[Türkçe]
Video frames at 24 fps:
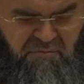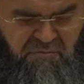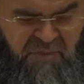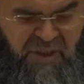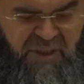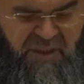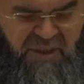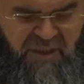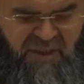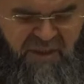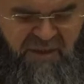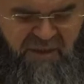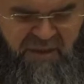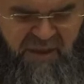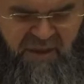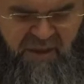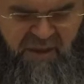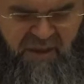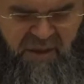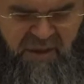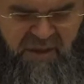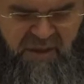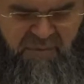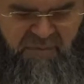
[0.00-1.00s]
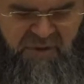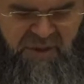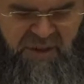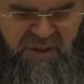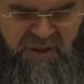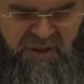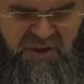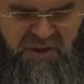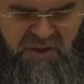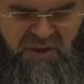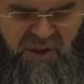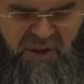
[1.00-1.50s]
bilgiyi tekrar
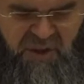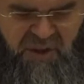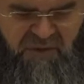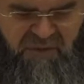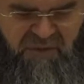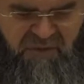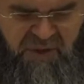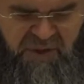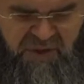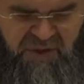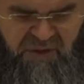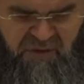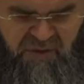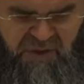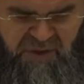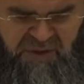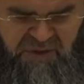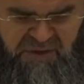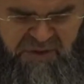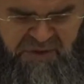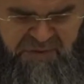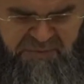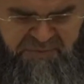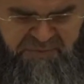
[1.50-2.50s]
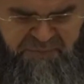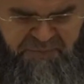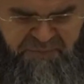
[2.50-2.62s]
etmede inşallah fayda vardır.